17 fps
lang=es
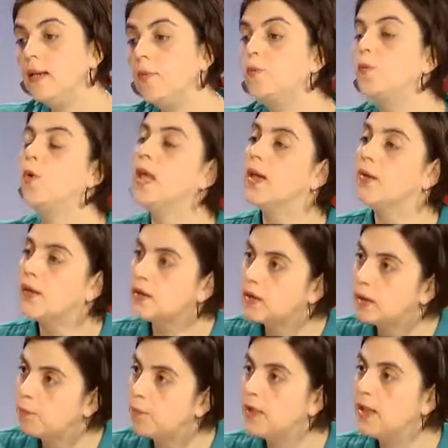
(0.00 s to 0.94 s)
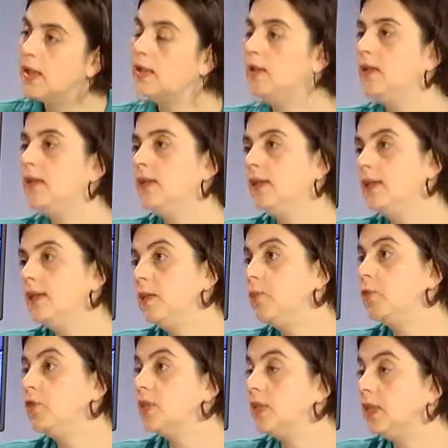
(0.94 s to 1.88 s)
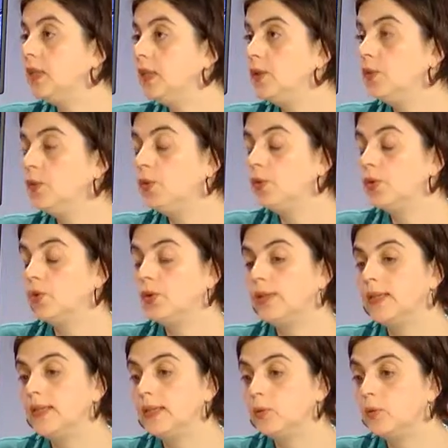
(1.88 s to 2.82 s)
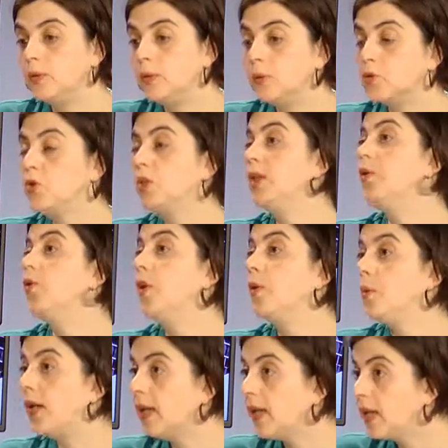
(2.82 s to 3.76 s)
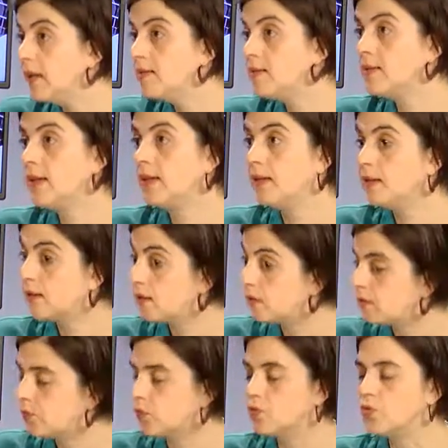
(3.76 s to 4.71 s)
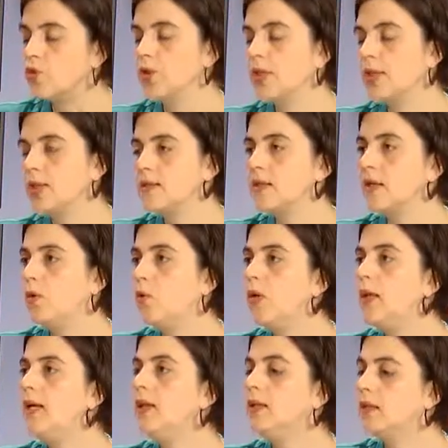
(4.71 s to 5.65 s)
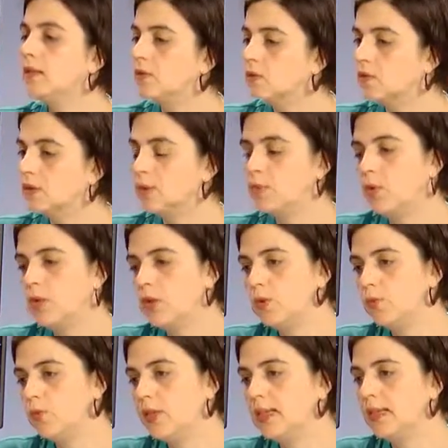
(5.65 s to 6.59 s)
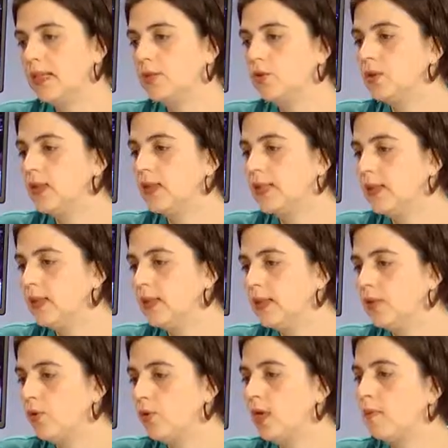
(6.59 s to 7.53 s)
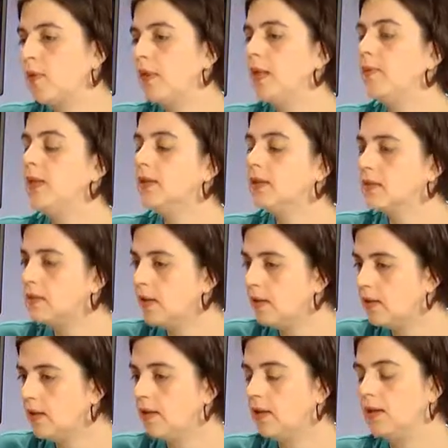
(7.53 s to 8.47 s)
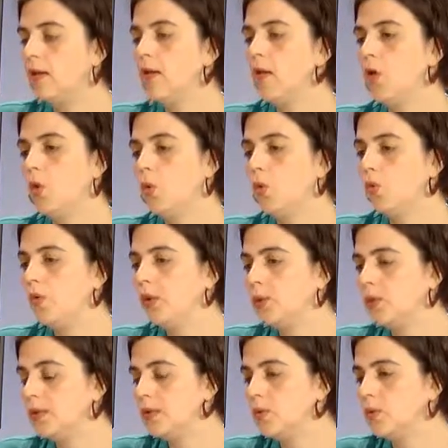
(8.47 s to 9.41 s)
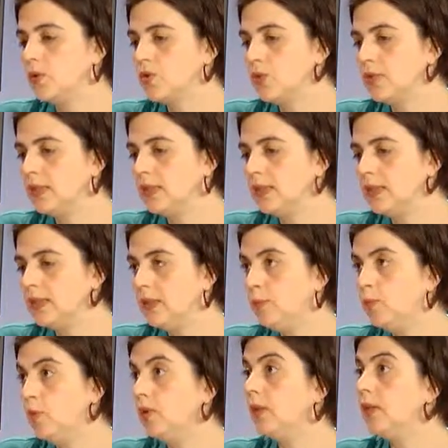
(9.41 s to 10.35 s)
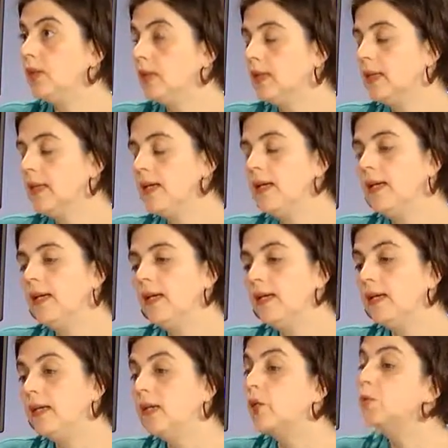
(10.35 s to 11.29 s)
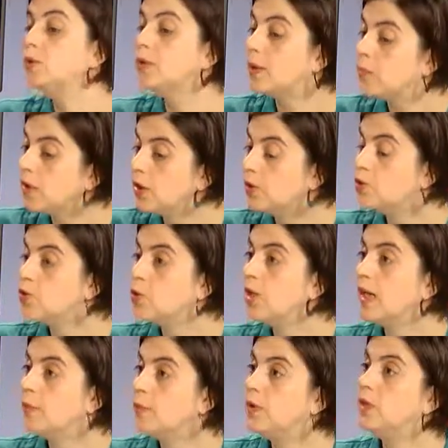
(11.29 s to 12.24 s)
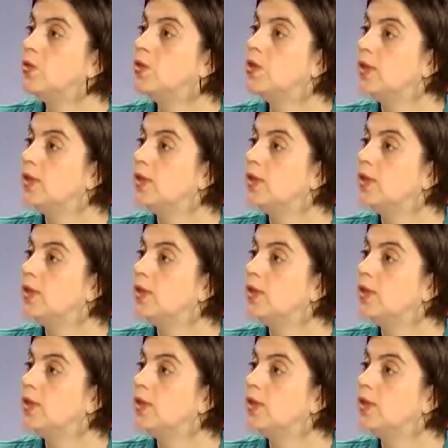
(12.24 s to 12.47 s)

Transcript: puede haber también dispositivo, un dispositivo de emergencia que funciona en el celular, donde se puede comunicar con carabineros rápidamente si es que hubiera una situación de este tipo y como también otros ámbitos